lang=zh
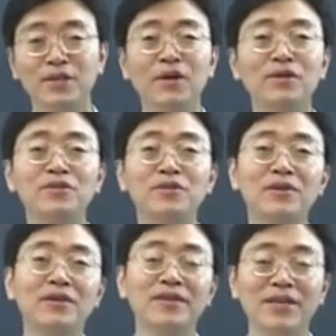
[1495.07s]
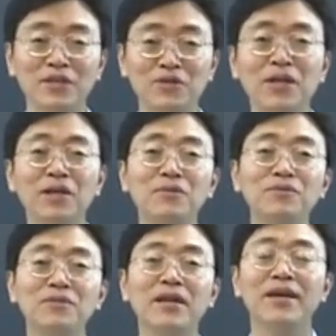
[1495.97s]
到了时候哎去领
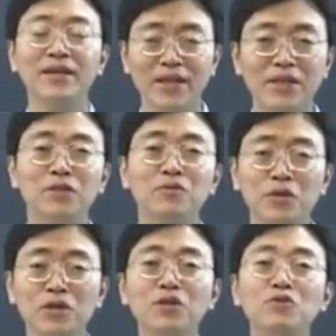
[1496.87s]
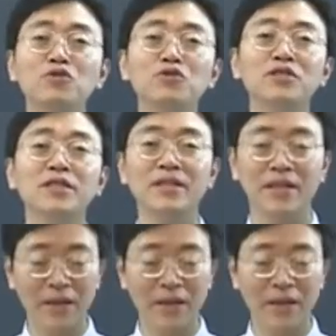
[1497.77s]
工资了，哎这种可预知性。